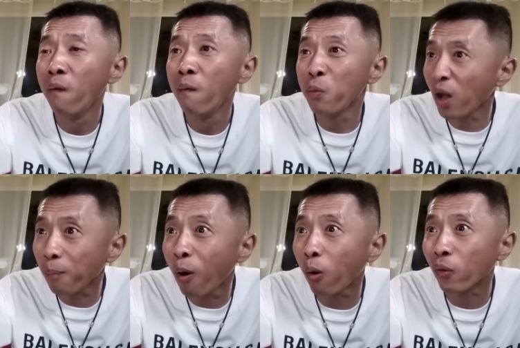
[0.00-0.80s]
那
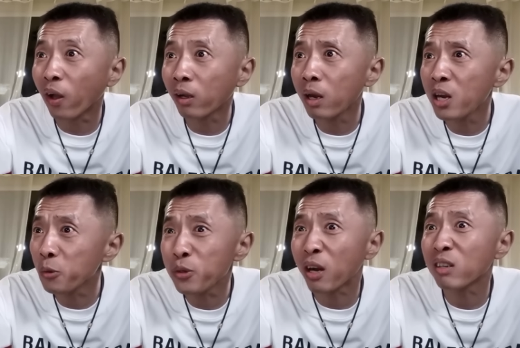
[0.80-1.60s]
跑的跟刘
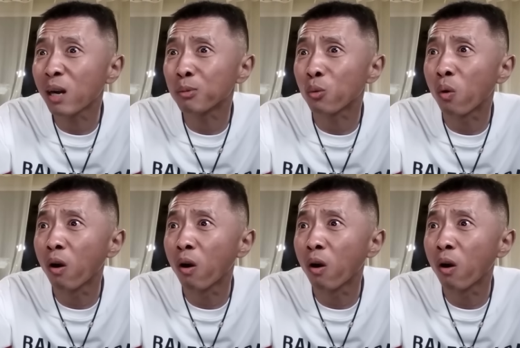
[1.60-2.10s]
翔差不多。